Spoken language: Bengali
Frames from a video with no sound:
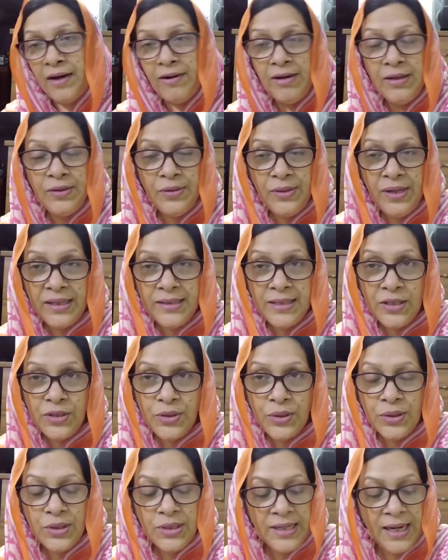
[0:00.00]
তাহলে দুই
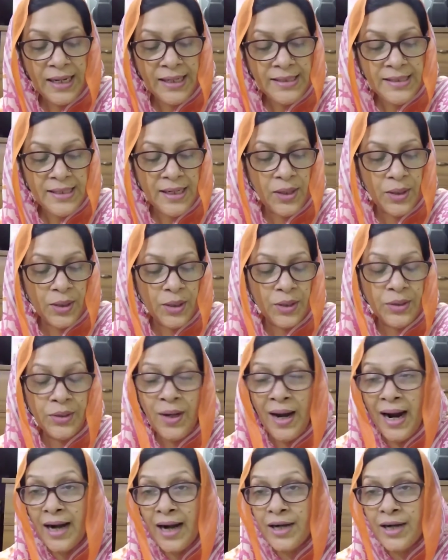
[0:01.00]
সালে ছিল কত